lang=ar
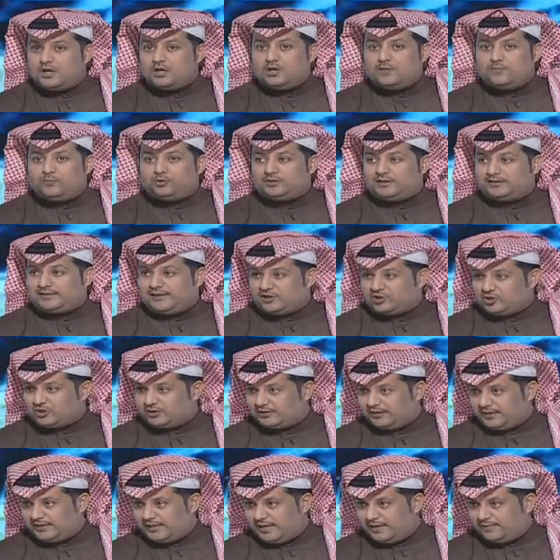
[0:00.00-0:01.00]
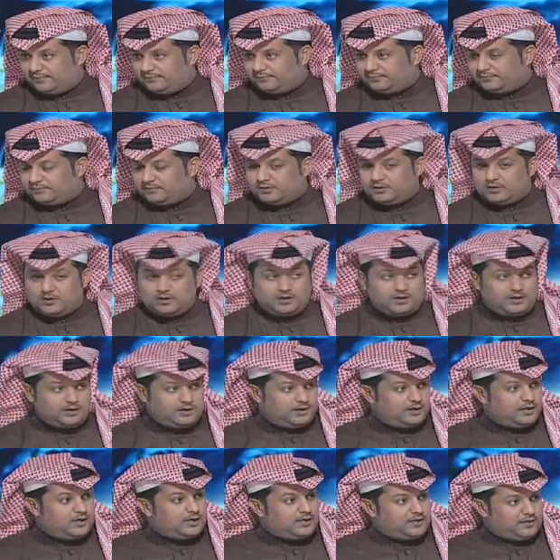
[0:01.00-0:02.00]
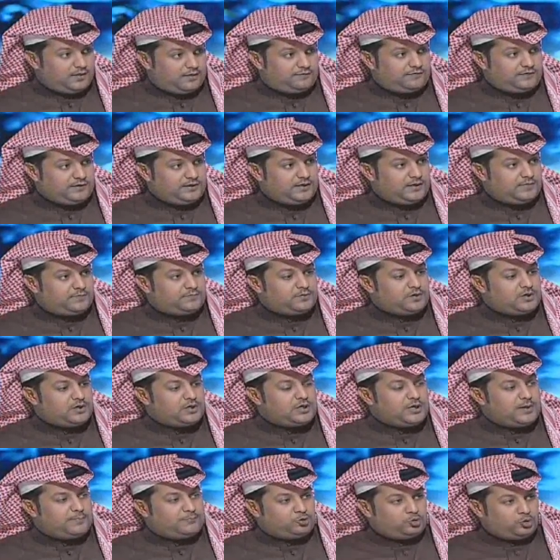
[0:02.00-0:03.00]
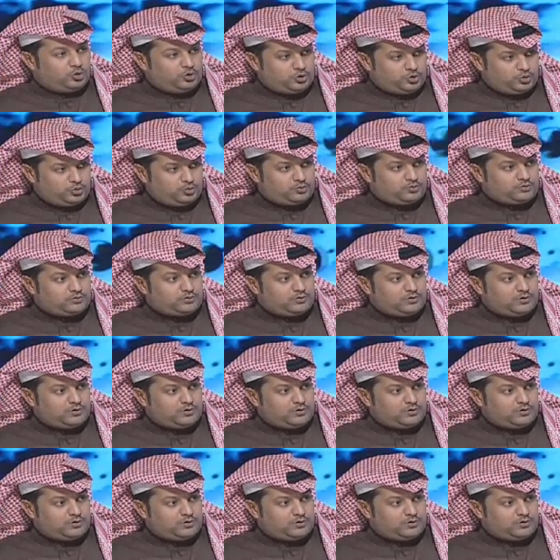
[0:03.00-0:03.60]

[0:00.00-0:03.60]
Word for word: لمدة عشرة أيام إضافية يبدو أنه